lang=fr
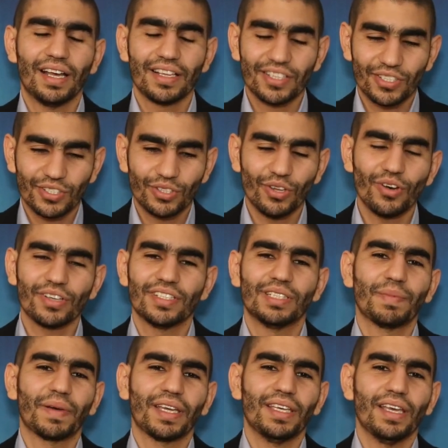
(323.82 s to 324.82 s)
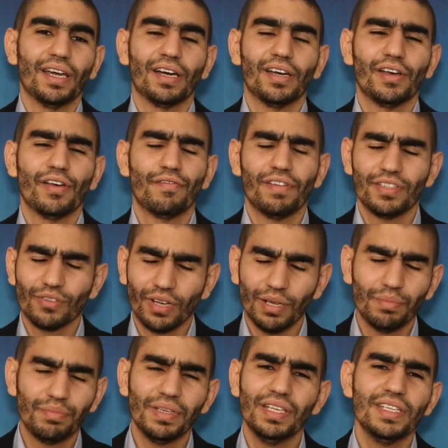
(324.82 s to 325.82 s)
Instaure cette prière, faisant
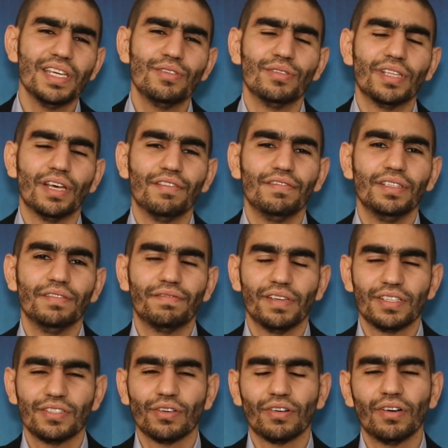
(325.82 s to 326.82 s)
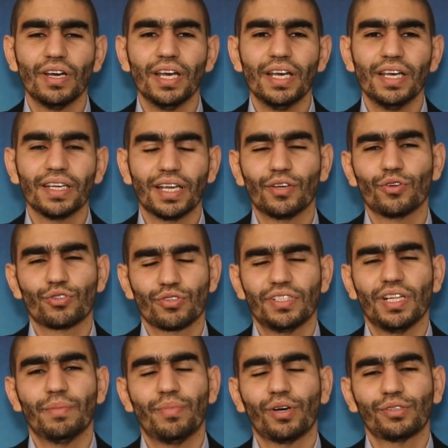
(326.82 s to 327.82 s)
un pilier de ta vie, faisant quelque
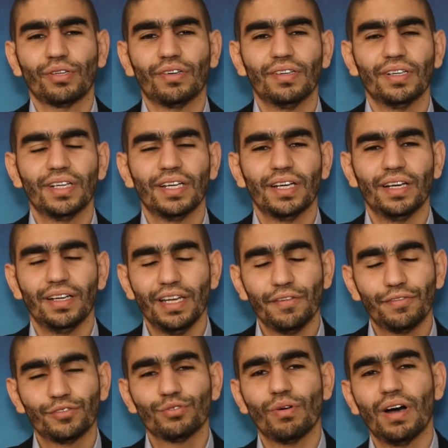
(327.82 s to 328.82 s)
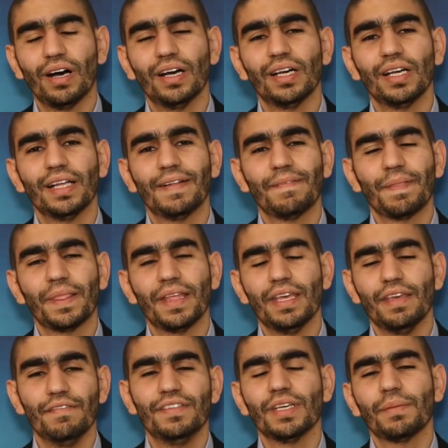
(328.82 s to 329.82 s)
chose d'important. Lève-toi
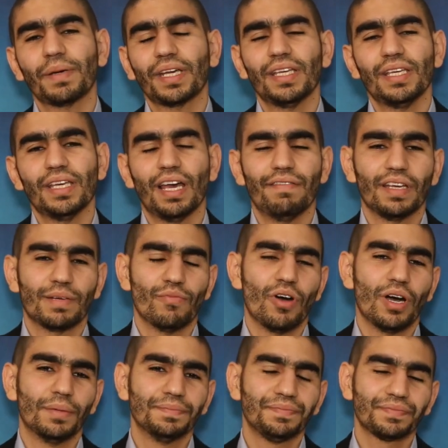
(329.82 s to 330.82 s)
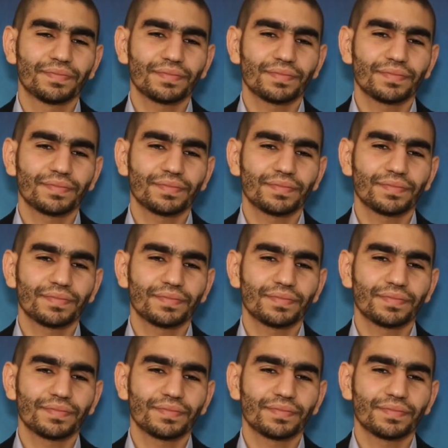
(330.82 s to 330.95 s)
et viens prier avec moi.